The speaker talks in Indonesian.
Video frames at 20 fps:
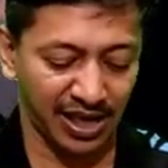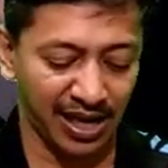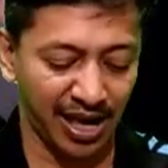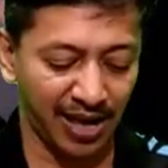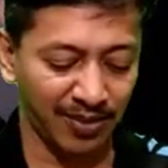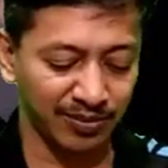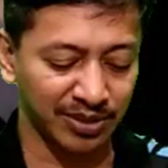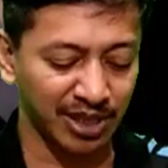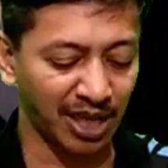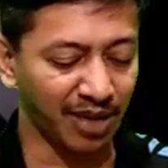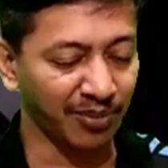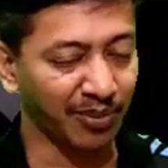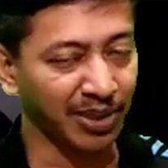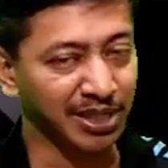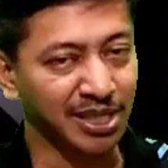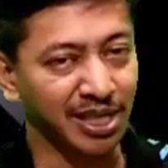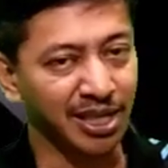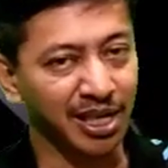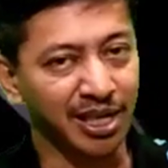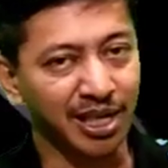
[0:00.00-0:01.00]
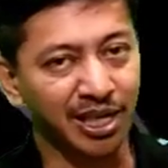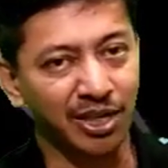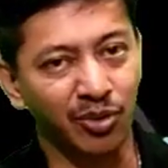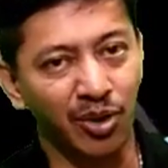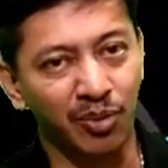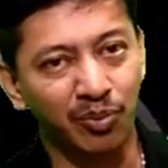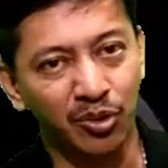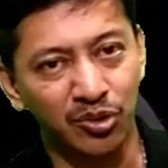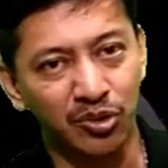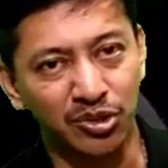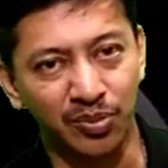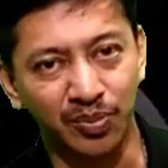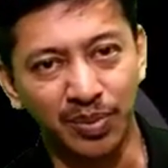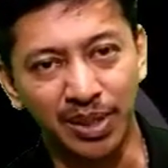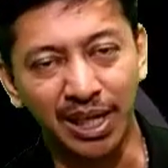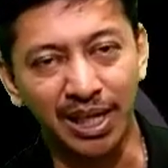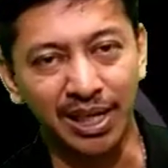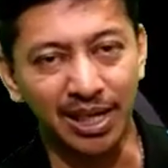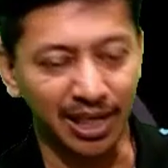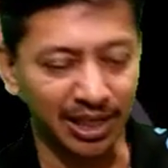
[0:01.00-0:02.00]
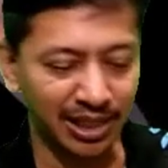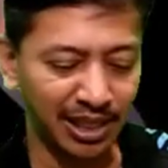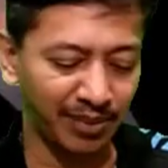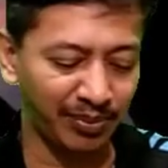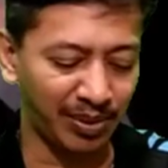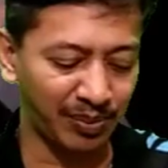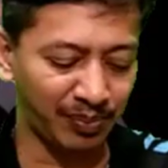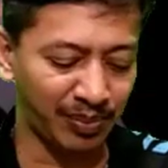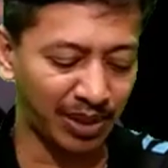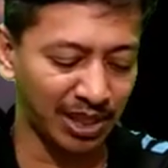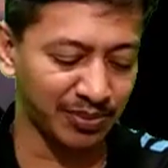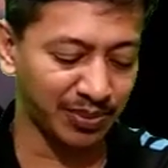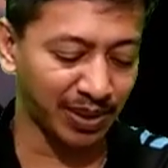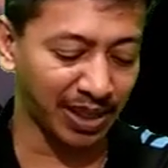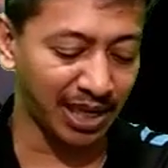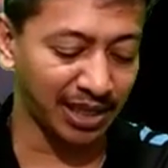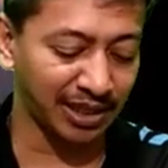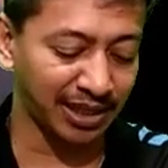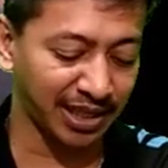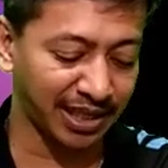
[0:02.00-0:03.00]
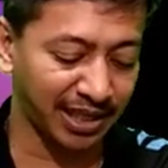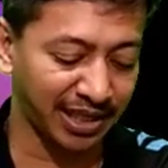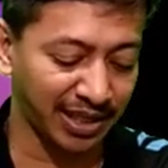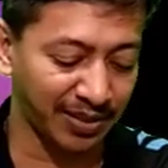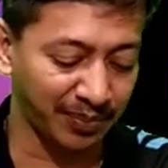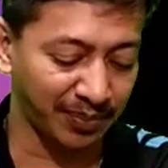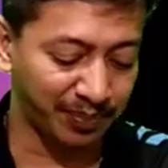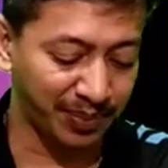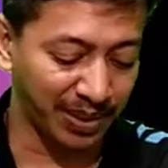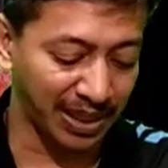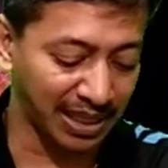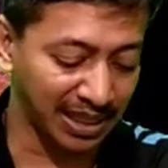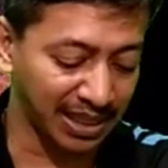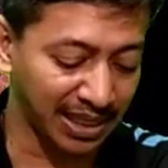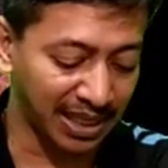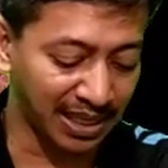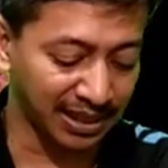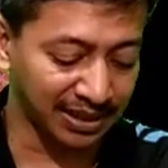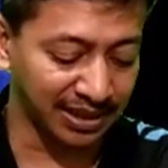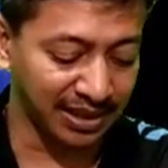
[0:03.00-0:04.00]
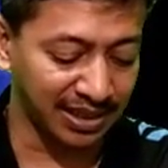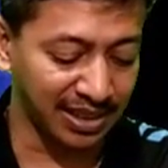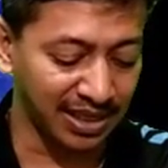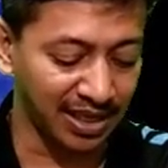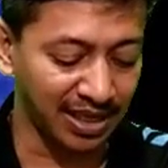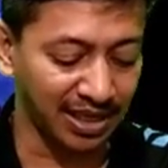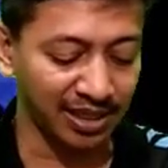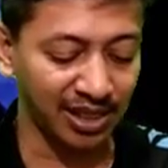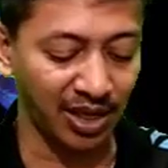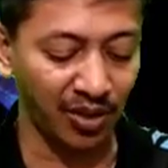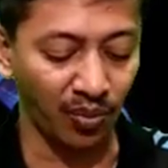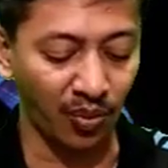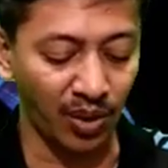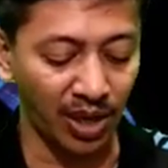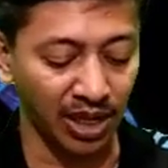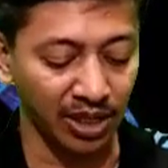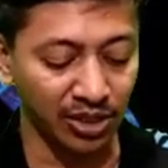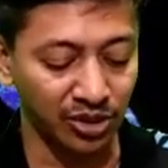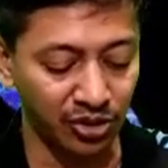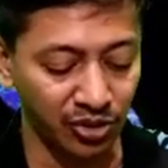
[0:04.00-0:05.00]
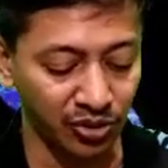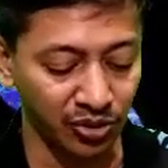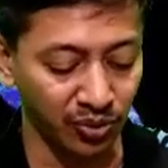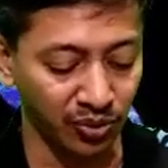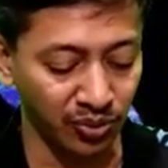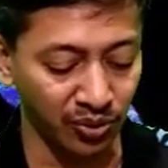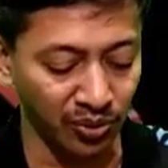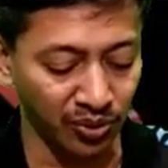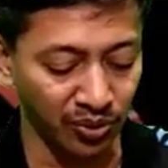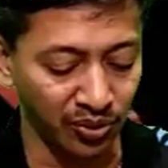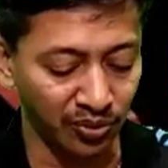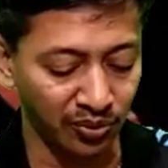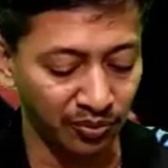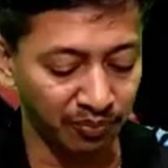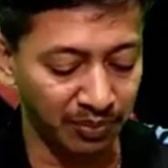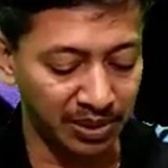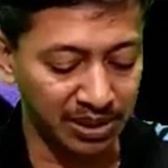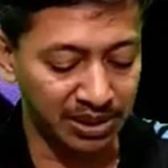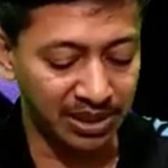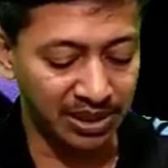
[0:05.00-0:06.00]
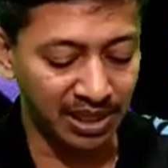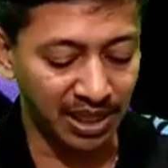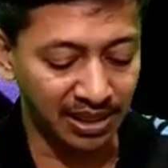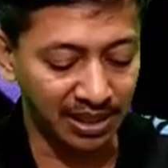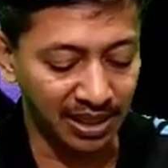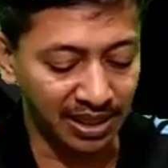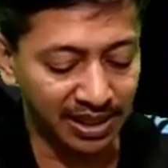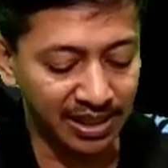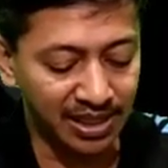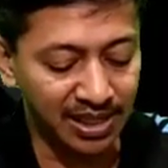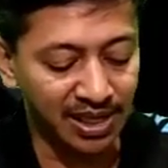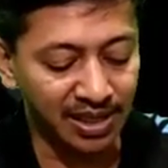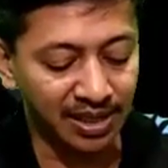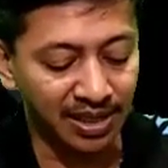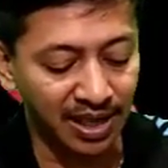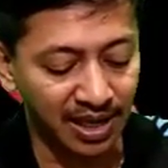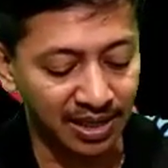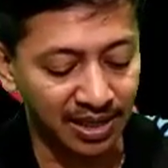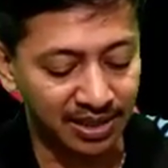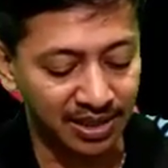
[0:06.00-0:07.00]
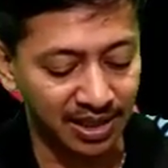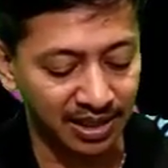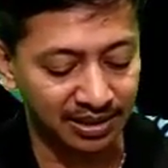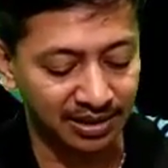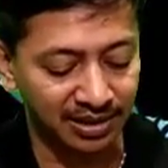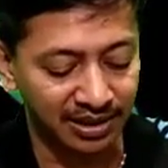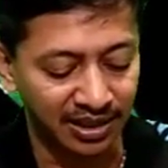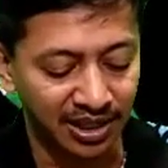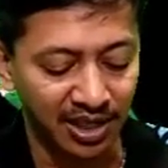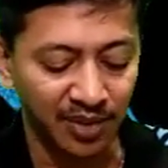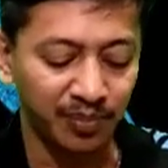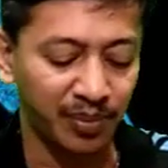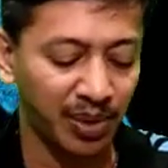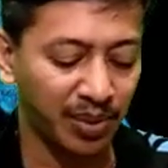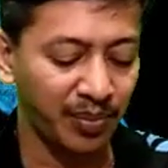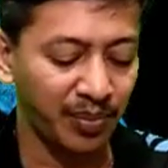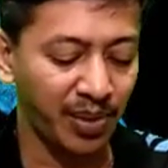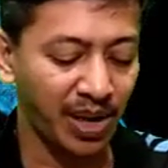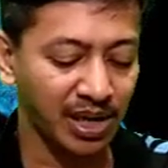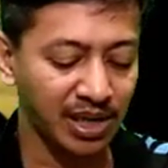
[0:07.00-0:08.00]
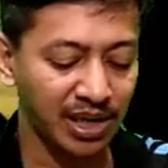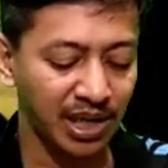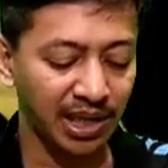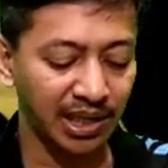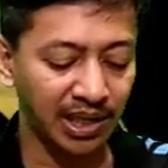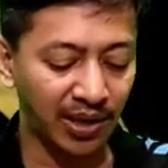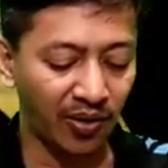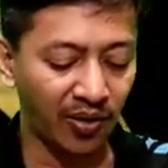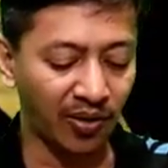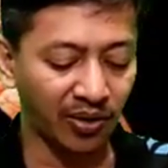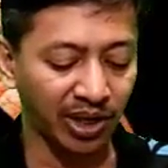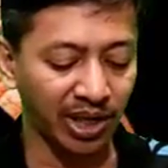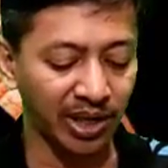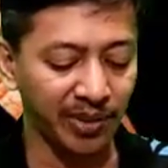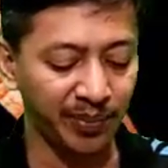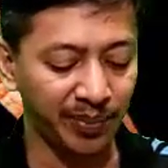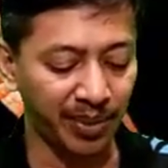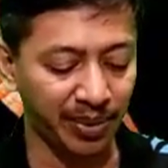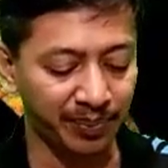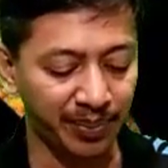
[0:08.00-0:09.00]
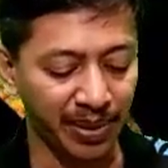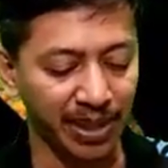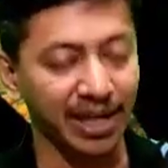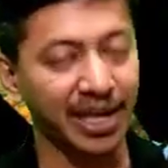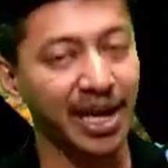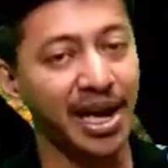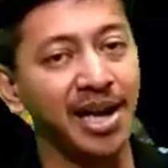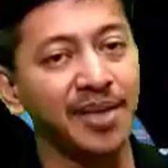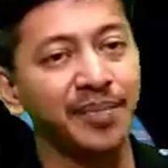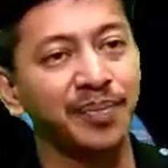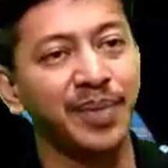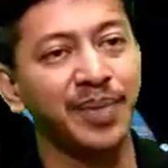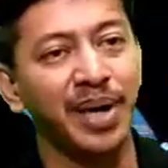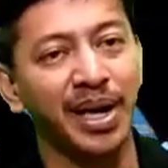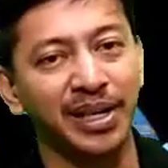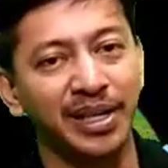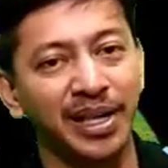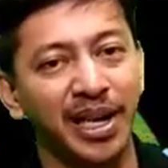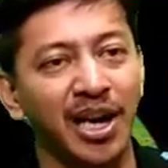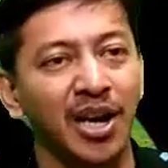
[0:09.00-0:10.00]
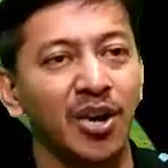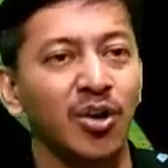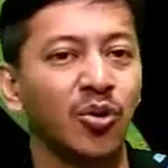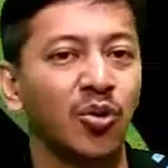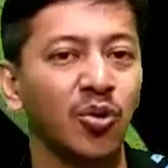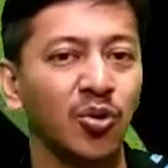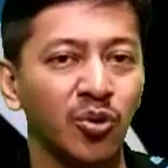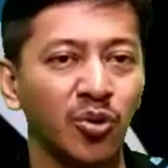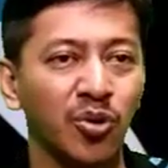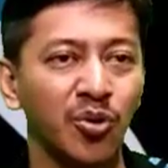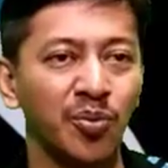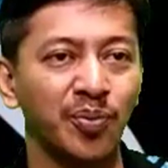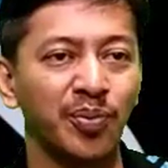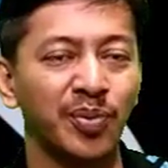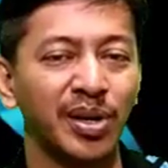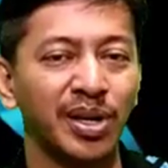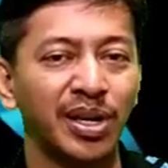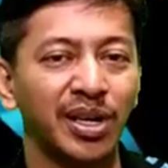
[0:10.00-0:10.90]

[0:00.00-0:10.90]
Amsal pasal yang ke-29 ayat 18 berkata gini, "Bila tidak ada wahyu, menjadi liar rakyat. Berbahagialah orang yang berpegang pada hukum."